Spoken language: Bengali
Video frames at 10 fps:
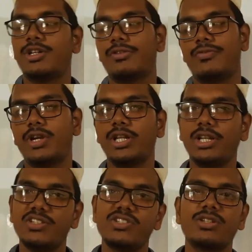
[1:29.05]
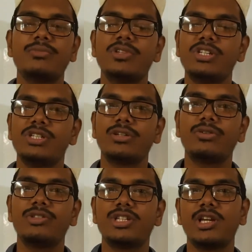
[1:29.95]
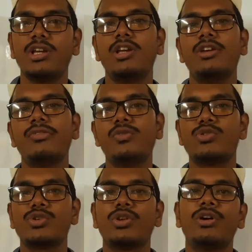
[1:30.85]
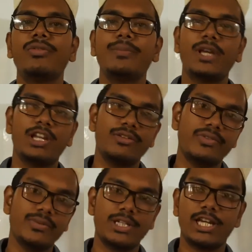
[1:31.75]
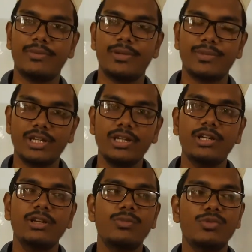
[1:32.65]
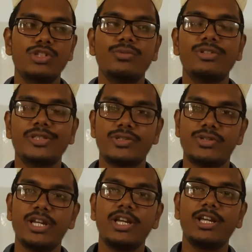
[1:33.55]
আর ফার্টিলাইজেশন মানে নিষেক হচ্ছে ফিউশন অফ মেল অ্যান্ড ফিমেল গ্যামেট মানে পুরুষ এবং স্ত্রী